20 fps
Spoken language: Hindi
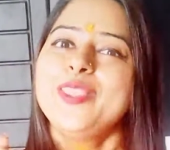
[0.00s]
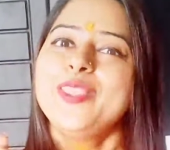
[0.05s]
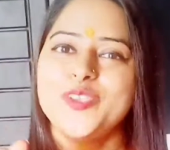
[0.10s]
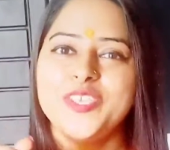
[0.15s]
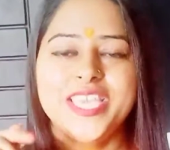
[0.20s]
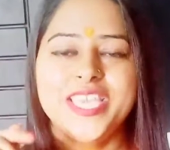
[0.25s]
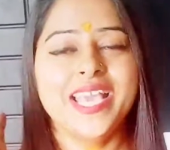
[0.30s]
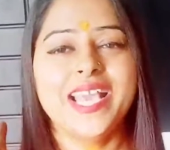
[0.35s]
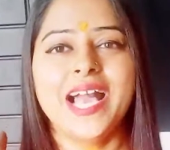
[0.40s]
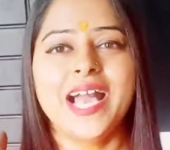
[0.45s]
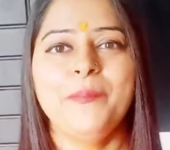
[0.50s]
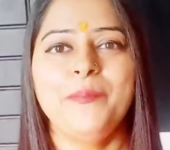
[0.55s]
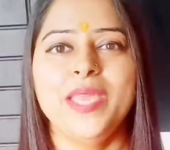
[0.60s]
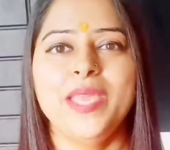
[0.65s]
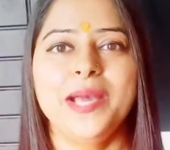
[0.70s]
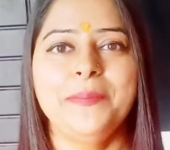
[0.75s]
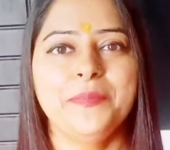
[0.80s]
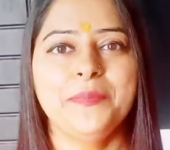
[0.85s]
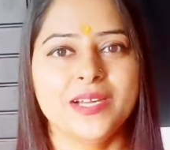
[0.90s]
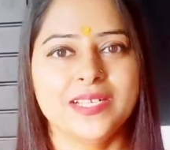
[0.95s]
तो ये काम
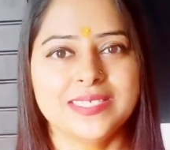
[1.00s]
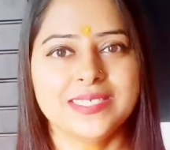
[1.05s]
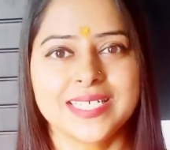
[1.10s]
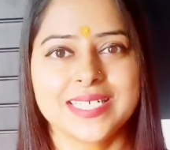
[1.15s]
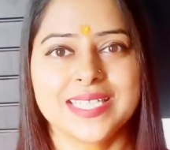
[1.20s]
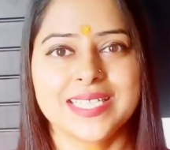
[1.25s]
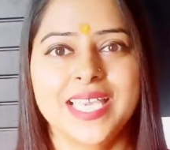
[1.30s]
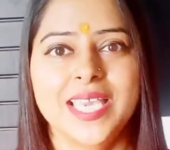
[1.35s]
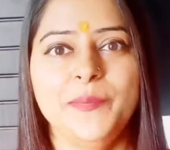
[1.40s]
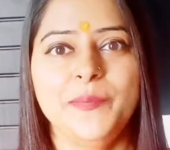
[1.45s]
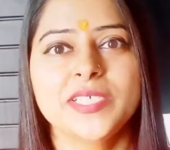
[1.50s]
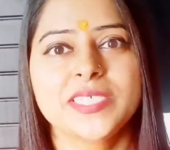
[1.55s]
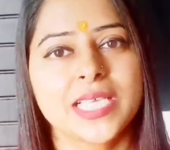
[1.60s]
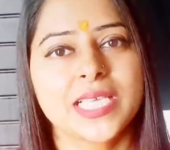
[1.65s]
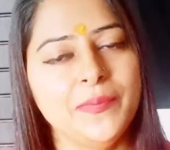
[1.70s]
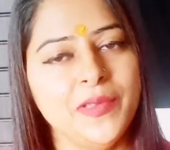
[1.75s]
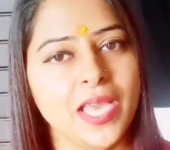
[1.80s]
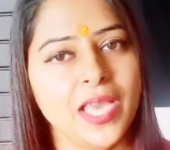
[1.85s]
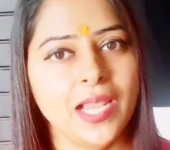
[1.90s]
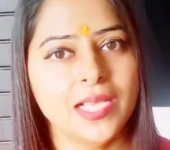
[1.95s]
भी आप कर सकते हैं मैं
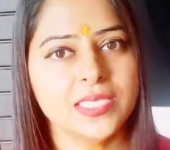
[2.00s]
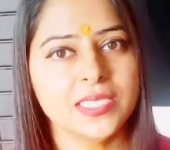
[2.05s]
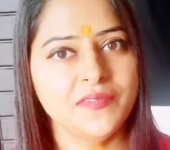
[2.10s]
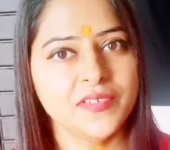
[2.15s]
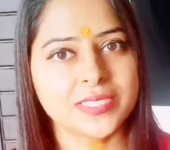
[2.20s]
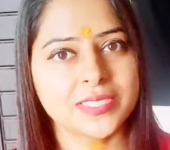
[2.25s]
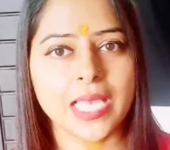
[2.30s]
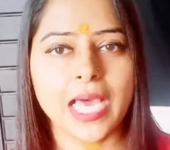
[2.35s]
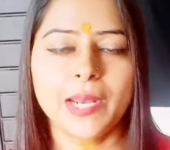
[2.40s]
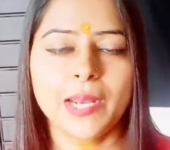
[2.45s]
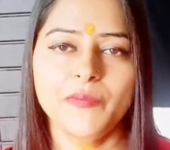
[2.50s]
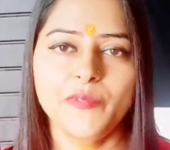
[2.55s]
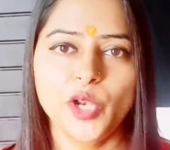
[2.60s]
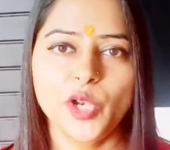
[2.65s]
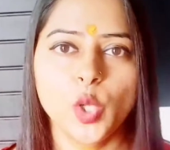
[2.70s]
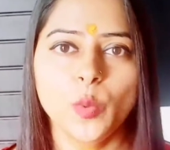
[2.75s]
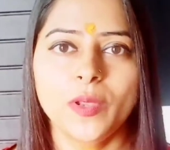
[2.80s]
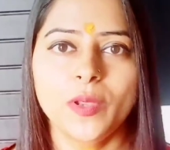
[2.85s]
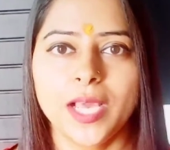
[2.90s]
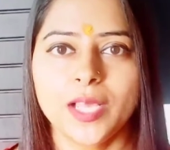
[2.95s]
इसका भी अलग से विस्तार में
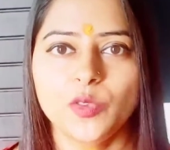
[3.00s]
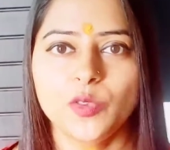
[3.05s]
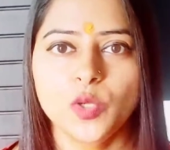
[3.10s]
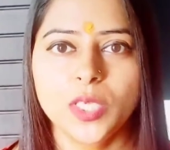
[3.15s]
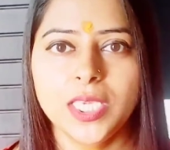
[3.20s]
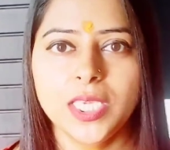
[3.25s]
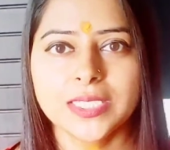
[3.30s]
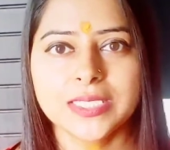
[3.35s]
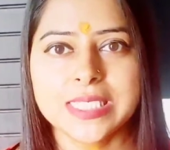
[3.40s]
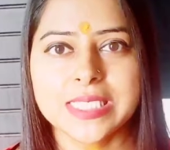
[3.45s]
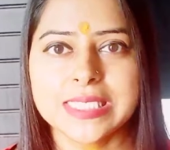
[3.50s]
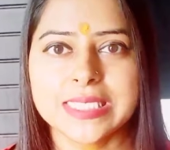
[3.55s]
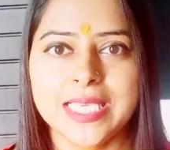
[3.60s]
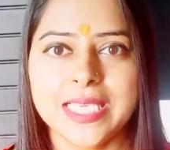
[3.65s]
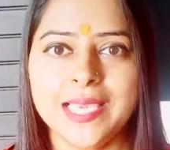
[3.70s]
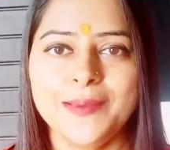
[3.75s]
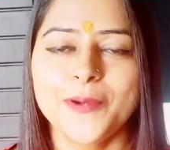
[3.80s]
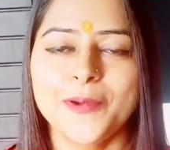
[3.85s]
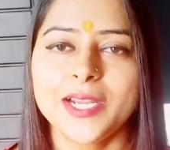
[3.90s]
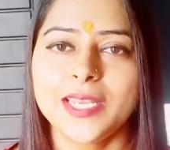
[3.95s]
वीडियो बना दूंगी अच्छे
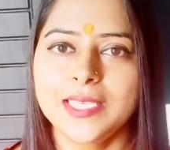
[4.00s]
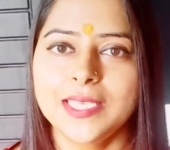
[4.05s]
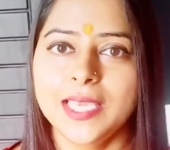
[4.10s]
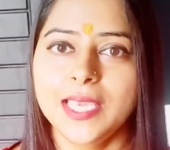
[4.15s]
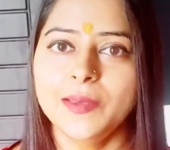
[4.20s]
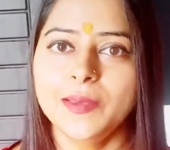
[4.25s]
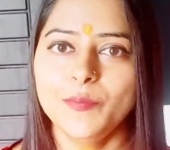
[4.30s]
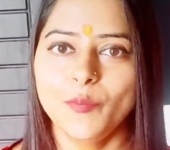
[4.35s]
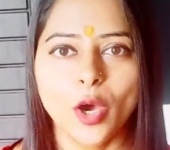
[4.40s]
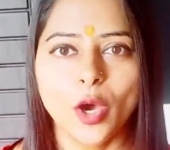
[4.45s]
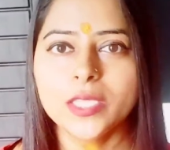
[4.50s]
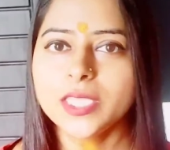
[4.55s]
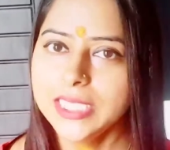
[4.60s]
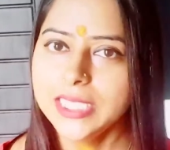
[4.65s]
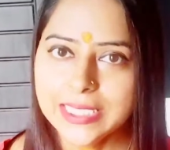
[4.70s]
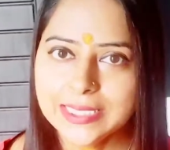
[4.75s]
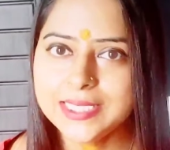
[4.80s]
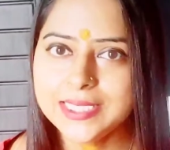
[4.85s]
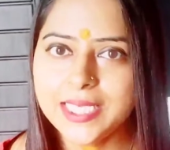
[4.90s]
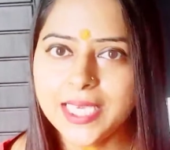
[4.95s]
से बट ये बहुत
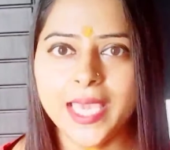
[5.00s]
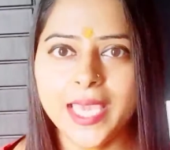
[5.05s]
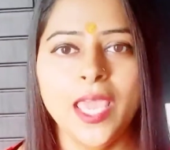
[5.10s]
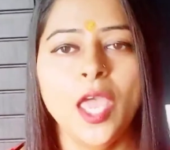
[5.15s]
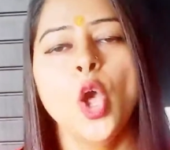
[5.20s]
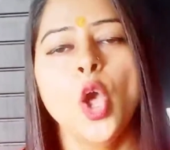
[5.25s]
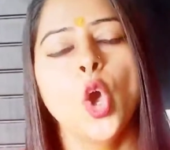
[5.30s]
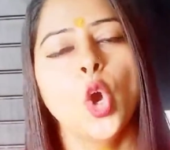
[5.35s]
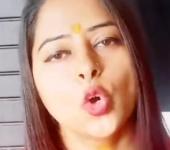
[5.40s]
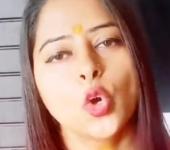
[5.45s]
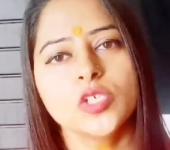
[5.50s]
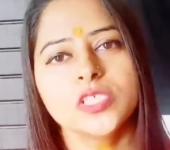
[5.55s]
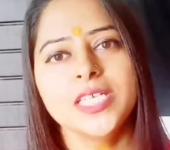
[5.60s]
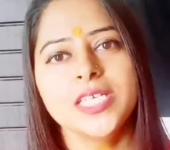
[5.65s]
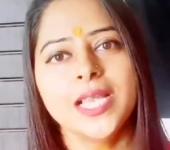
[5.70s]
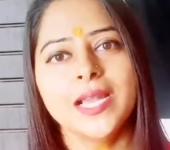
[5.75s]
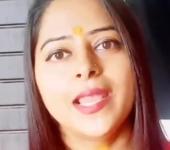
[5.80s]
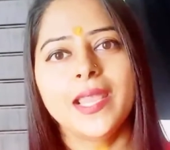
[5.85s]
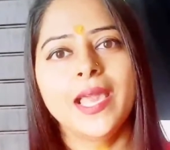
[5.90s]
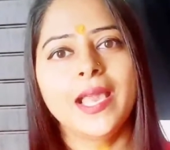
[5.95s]
ईजी है कुछ
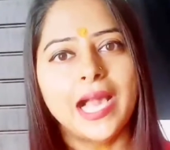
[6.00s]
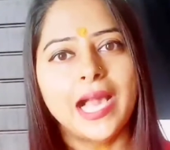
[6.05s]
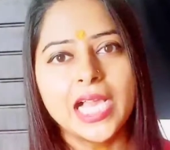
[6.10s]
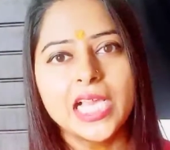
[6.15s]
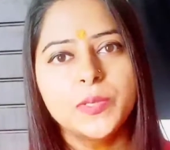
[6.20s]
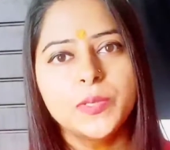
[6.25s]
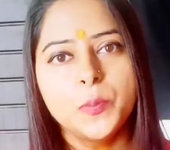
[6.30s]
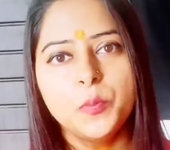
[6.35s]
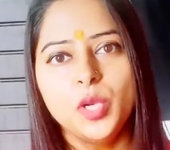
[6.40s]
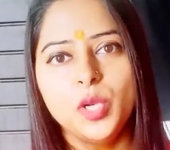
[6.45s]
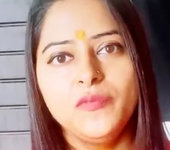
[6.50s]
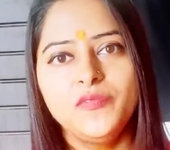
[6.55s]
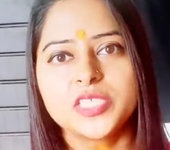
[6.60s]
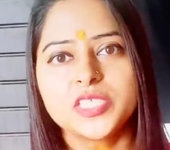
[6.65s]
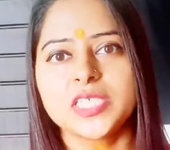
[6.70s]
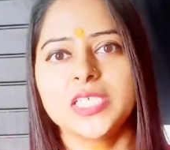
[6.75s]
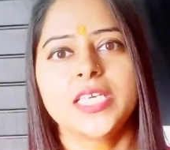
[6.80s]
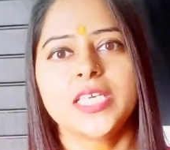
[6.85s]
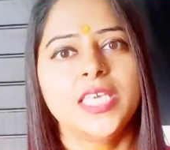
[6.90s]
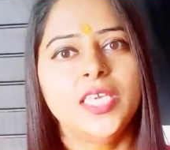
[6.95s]
नहीं करना है कागज पे पूरी
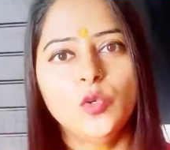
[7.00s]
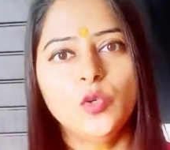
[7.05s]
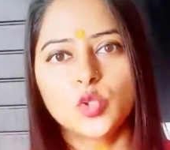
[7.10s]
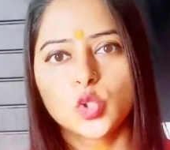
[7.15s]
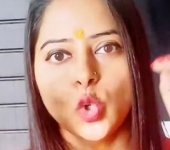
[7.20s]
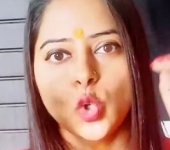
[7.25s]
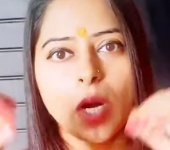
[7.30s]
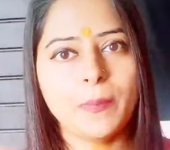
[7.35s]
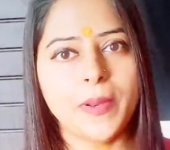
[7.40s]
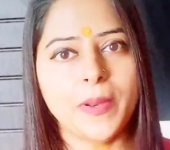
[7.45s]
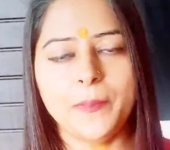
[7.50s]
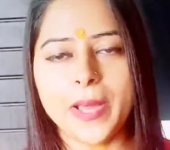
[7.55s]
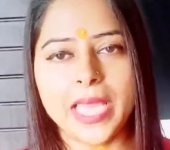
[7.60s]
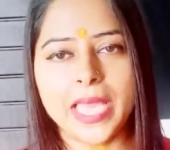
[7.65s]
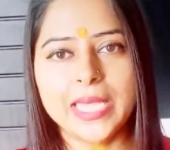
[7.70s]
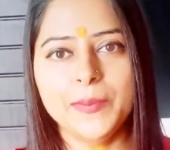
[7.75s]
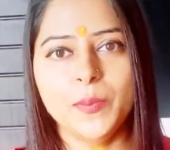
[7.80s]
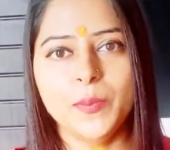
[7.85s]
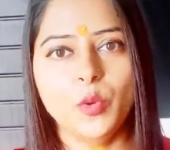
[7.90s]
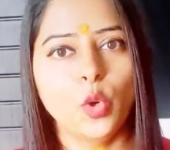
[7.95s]
विश लिखी उसको आपने
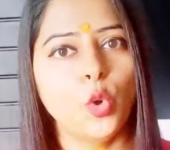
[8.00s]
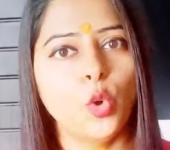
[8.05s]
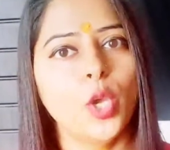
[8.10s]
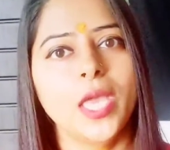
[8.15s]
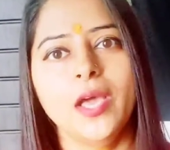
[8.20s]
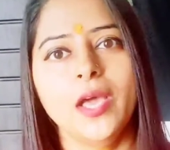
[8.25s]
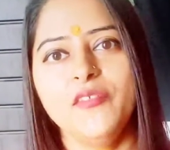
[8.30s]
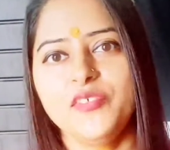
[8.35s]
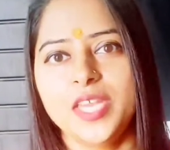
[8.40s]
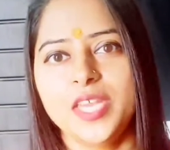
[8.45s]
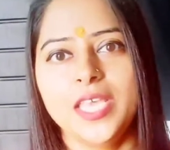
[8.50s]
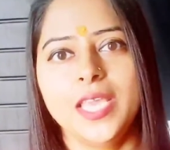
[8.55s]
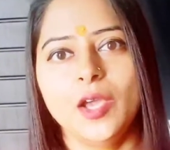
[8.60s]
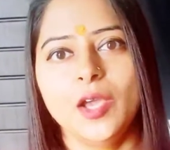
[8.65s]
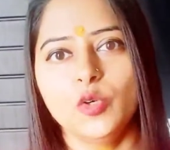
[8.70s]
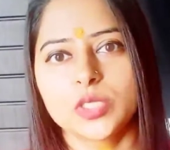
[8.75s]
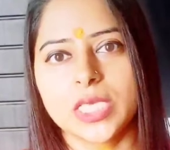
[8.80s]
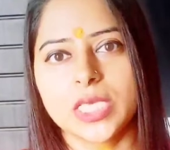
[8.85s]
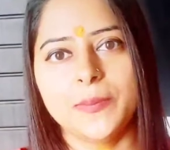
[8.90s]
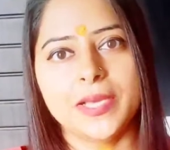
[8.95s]
पानी में भिगोया ठीक
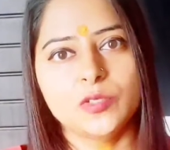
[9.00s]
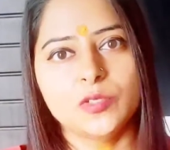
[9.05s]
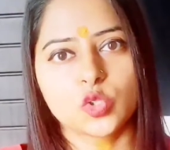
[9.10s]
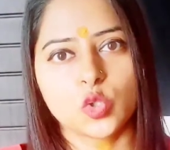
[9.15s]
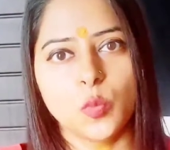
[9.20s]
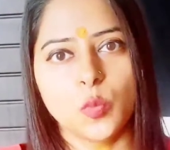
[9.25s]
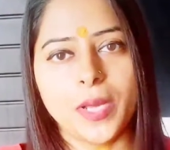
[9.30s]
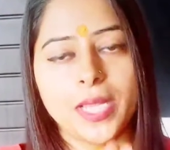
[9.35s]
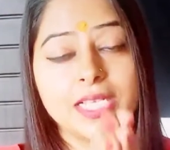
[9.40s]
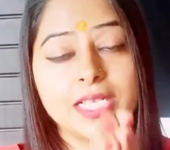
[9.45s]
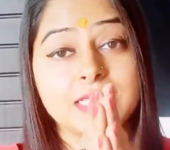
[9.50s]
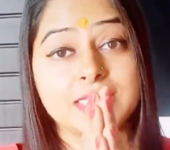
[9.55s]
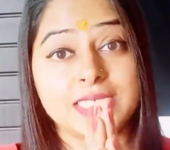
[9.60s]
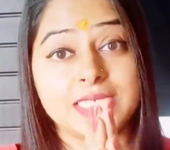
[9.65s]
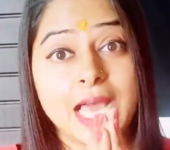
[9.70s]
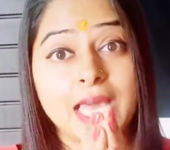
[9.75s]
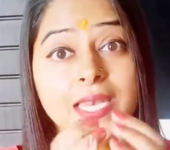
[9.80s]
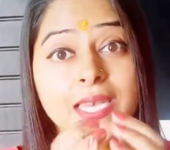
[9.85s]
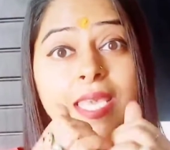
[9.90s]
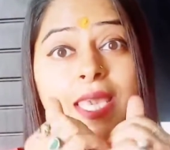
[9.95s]
है उसके बाद उसको पानी से
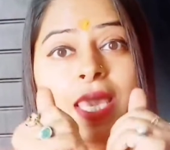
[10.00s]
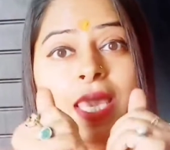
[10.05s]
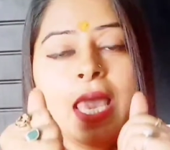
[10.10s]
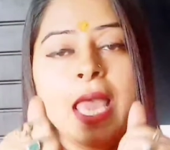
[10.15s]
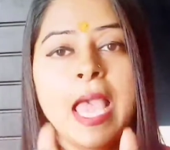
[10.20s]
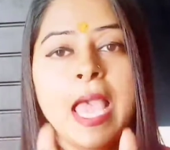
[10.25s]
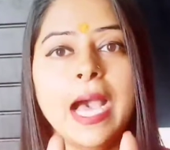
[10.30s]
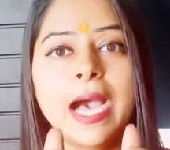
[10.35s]
छान के